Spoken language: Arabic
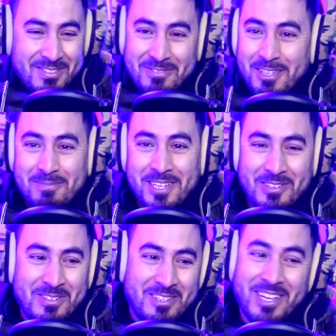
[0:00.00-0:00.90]
ما في خبر
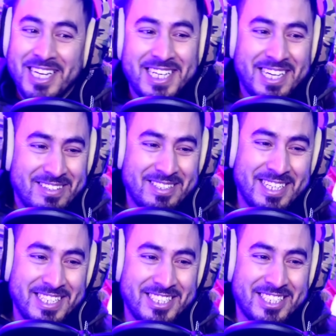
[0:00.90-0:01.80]
والو قال لي لا
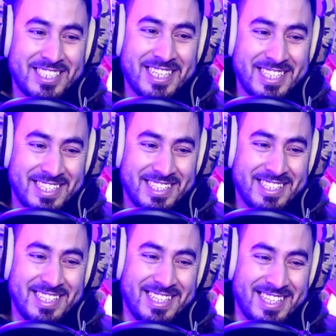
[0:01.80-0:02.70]
انا جزائري
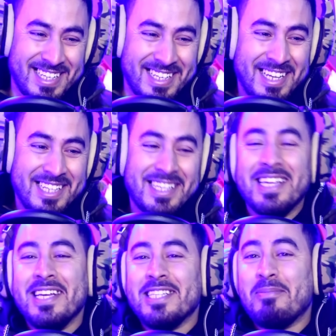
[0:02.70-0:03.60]

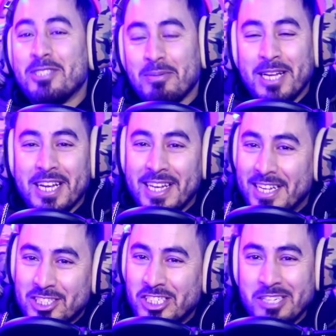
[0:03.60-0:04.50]
دابا جاب لي
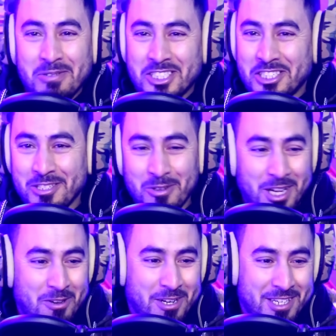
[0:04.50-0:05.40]
الله الشان واش شي
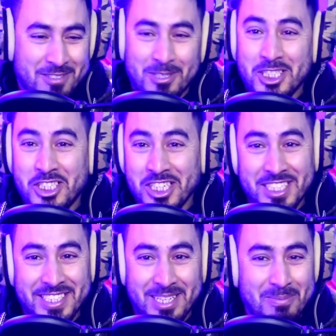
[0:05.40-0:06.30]
دوله اخرى واش الشين
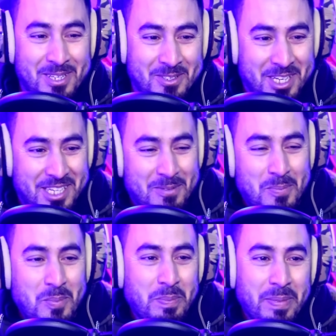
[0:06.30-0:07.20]
زعما ولا
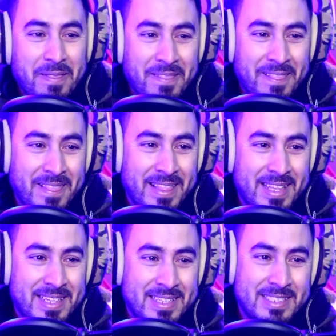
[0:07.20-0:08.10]
تتفرج
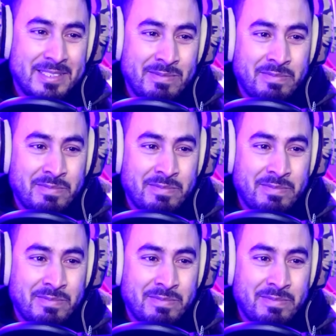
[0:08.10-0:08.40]
الكره